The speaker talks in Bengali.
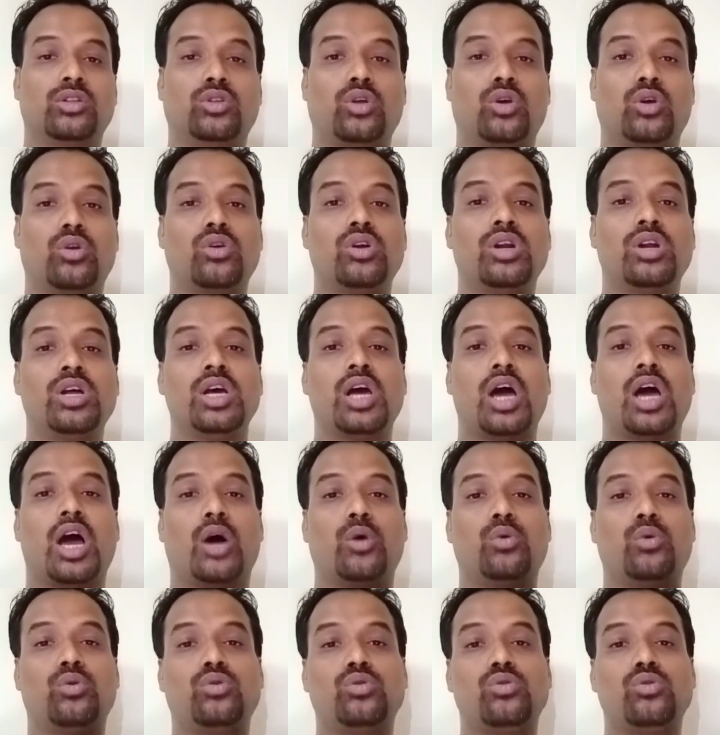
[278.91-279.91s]
ধরুন
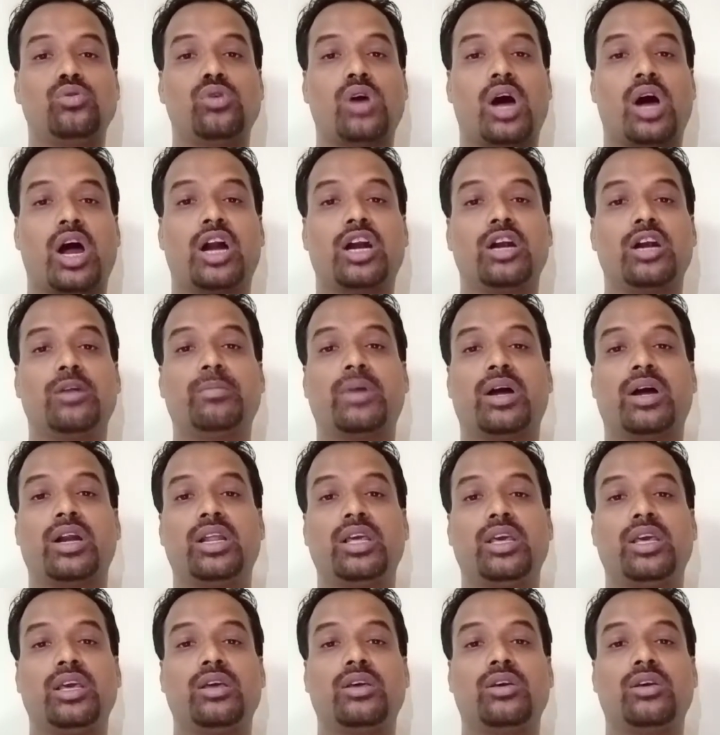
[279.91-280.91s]
হাউ টু আর্ন
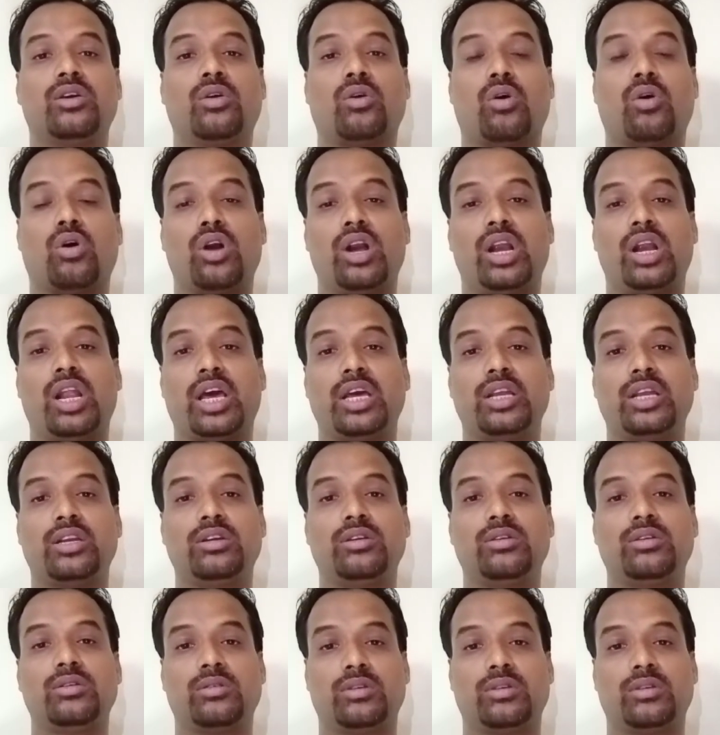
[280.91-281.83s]
মানি অনলাইন